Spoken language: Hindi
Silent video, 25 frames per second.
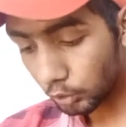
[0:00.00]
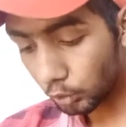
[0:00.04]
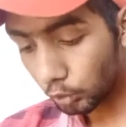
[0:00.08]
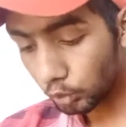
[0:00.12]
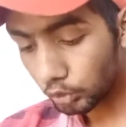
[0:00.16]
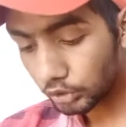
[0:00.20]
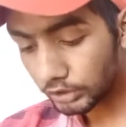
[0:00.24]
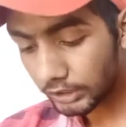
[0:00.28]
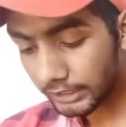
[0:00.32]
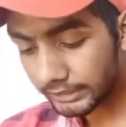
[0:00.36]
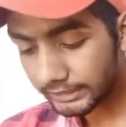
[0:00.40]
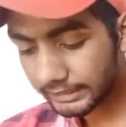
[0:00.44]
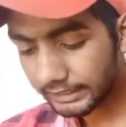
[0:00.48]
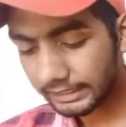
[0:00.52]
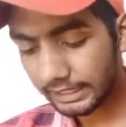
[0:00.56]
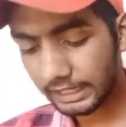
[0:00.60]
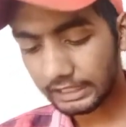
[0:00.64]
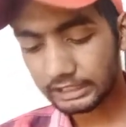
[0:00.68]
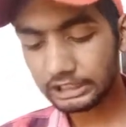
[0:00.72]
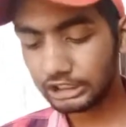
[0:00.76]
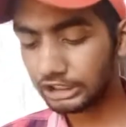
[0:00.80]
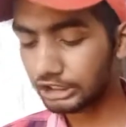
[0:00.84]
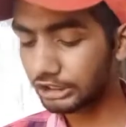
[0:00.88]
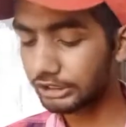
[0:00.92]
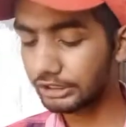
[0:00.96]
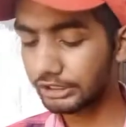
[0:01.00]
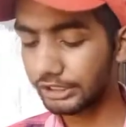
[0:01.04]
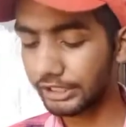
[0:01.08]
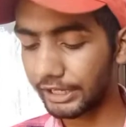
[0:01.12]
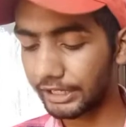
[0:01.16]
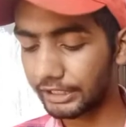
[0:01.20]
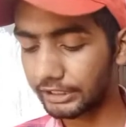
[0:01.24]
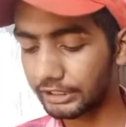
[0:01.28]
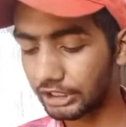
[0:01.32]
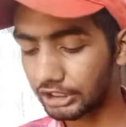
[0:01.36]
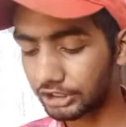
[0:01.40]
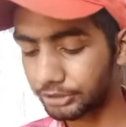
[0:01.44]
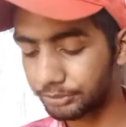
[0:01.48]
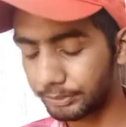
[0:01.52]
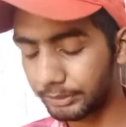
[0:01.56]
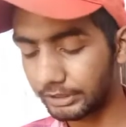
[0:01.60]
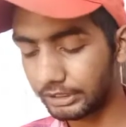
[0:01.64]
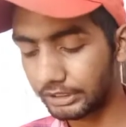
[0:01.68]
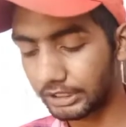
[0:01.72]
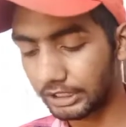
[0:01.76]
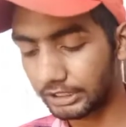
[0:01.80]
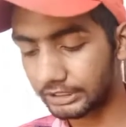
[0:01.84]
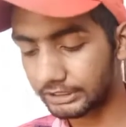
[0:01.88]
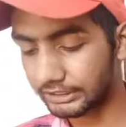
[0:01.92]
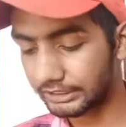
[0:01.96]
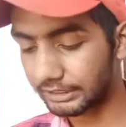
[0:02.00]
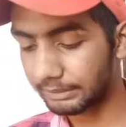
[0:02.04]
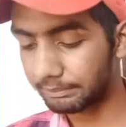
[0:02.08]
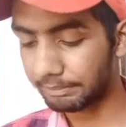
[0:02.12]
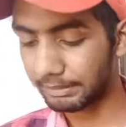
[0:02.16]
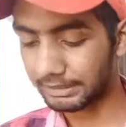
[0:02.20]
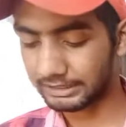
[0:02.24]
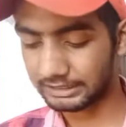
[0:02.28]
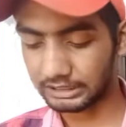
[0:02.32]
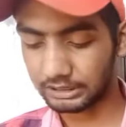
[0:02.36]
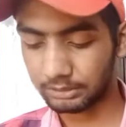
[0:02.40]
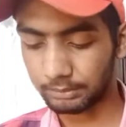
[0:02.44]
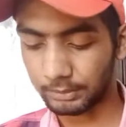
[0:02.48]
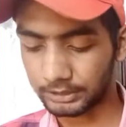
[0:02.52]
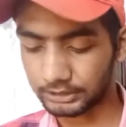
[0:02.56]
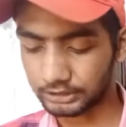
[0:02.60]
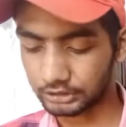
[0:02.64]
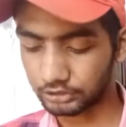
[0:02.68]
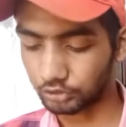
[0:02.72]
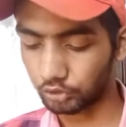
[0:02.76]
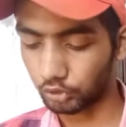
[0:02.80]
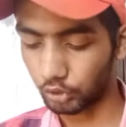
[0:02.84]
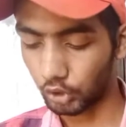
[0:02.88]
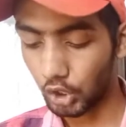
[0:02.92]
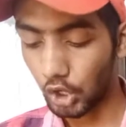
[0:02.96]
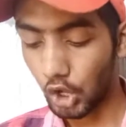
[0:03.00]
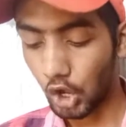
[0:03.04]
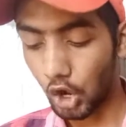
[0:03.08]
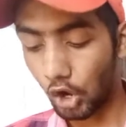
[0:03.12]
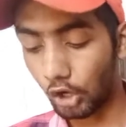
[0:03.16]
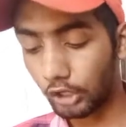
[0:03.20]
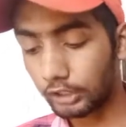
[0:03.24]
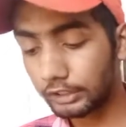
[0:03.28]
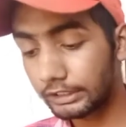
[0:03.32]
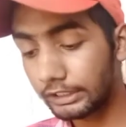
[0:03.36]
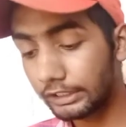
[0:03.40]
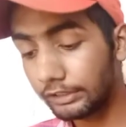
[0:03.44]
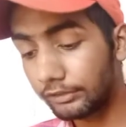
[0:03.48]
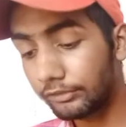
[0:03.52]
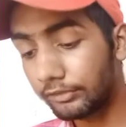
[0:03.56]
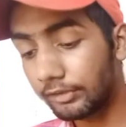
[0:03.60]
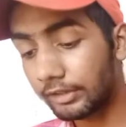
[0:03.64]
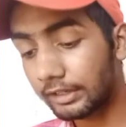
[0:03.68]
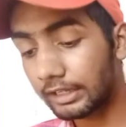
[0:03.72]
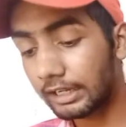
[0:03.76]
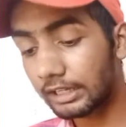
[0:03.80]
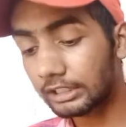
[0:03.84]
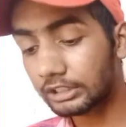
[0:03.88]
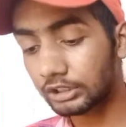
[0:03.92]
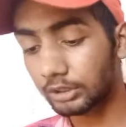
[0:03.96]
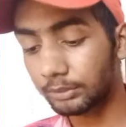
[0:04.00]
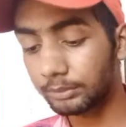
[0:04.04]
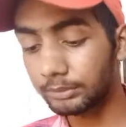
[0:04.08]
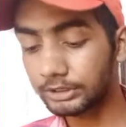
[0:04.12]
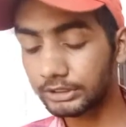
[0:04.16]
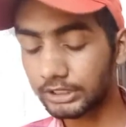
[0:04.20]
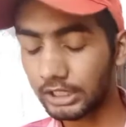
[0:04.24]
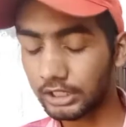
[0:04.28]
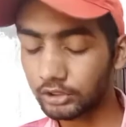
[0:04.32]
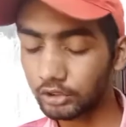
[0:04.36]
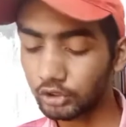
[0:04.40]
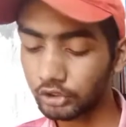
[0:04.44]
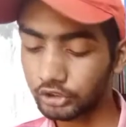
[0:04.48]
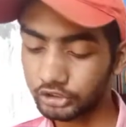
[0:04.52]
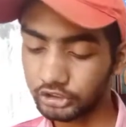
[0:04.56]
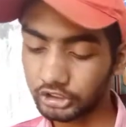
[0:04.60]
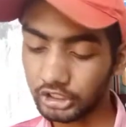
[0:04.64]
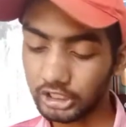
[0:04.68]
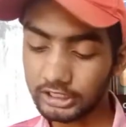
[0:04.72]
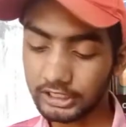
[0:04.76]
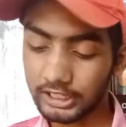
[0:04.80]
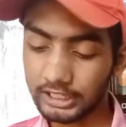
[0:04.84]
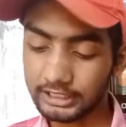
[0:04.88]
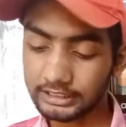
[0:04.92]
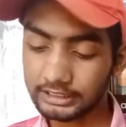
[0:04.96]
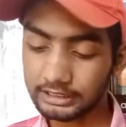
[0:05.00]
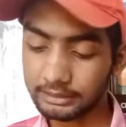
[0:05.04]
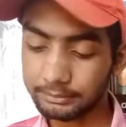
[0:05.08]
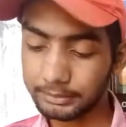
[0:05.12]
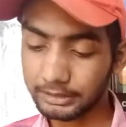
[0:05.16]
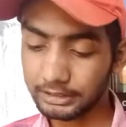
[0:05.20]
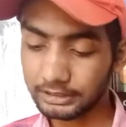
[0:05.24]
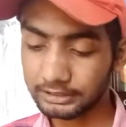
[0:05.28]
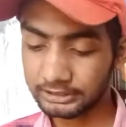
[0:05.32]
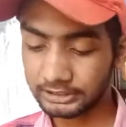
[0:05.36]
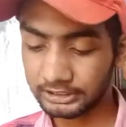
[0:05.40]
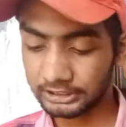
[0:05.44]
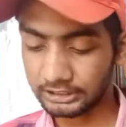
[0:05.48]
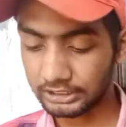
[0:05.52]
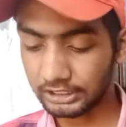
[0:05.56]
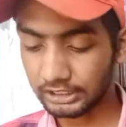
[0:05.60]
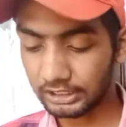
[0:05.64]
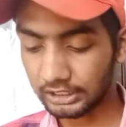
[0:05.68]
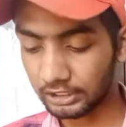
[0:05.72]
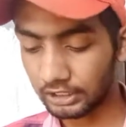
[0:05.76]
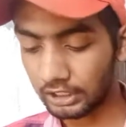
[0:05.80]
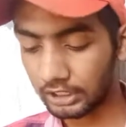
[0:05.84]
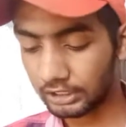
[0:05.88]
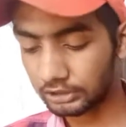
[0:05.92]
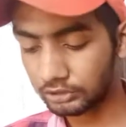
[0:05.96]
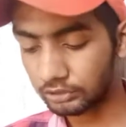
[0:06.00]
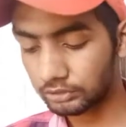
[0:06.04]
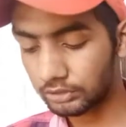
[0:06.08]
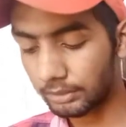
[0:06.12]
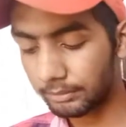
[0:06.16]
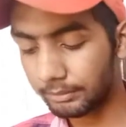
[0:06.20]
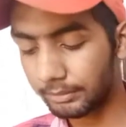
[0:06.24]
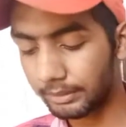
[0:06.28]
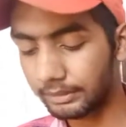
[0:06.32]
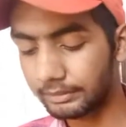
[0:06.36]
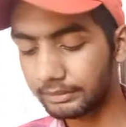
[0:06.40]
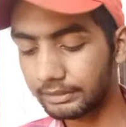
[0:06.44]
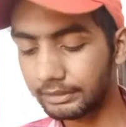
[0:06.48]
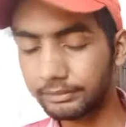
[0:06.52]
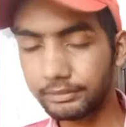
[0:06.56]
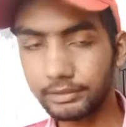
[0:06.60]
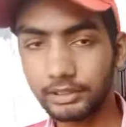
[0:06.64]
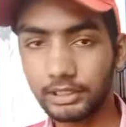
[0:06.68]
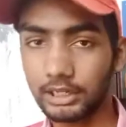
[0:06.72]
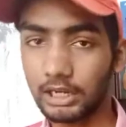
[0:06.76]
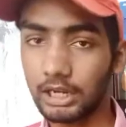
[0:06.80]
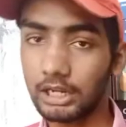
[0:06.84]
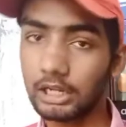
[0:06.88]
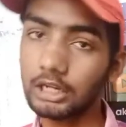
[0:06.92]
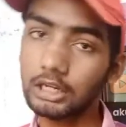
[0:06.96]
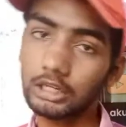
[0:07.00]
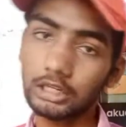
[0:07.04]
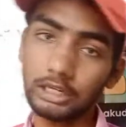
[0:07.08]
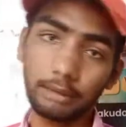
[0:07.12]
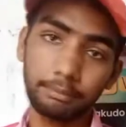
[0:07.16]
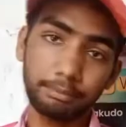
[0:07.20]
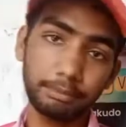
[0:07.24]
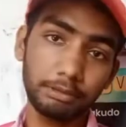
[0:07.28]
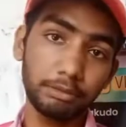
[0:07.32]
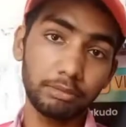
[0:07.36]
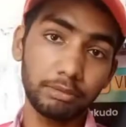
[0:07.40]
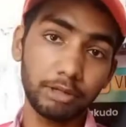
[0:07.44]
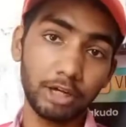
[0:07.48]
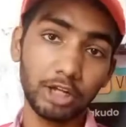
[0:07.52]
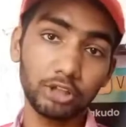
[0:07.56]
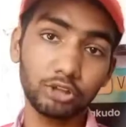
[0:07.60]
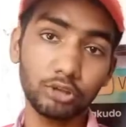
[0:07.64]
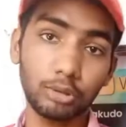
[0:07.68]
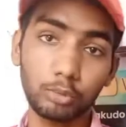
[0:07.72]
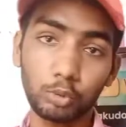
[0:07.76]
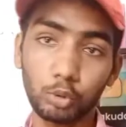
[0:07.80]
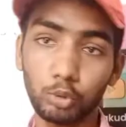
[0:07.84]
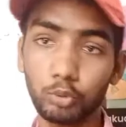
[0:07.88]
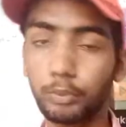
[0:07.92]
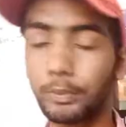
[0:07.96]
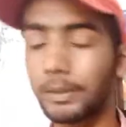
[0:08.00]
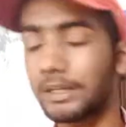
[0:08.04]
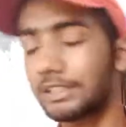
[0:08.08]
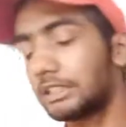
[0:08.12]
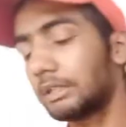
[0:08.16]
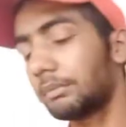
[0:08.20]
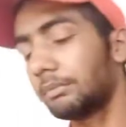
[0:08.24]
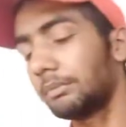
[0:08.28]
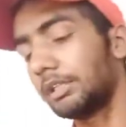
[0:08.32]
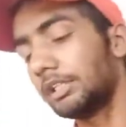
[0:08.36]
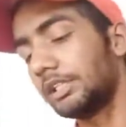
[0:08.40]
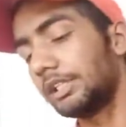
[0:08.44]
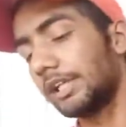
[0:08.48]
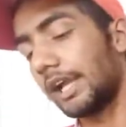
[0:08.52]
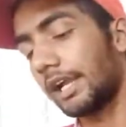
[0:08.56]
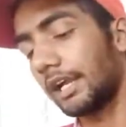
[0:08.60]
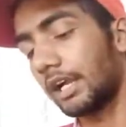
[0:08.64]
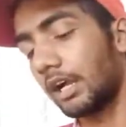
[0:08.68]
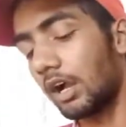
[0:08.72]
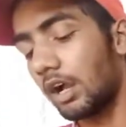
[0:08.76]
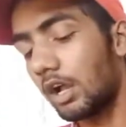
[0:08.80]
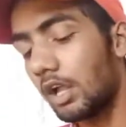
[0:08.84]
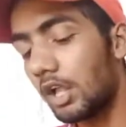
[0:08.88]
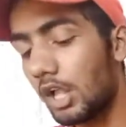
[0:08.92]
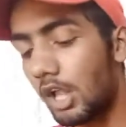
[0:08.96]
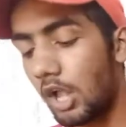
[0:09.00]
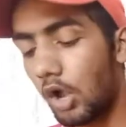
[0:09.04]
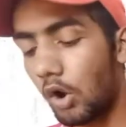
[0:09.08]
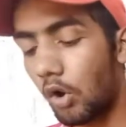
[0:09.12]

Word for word: लूट करके यहाँ से टेक द स्पिन करके पैसा कमा सकते हो और गिवे का छब्बीस तारीख को रिजल्ट आ जाएगा मेरा स्टिकर लगा चुका है मैंने भी लगाया अगर आपने भी लगाया तो आपको भी पैसा मिल जाएगा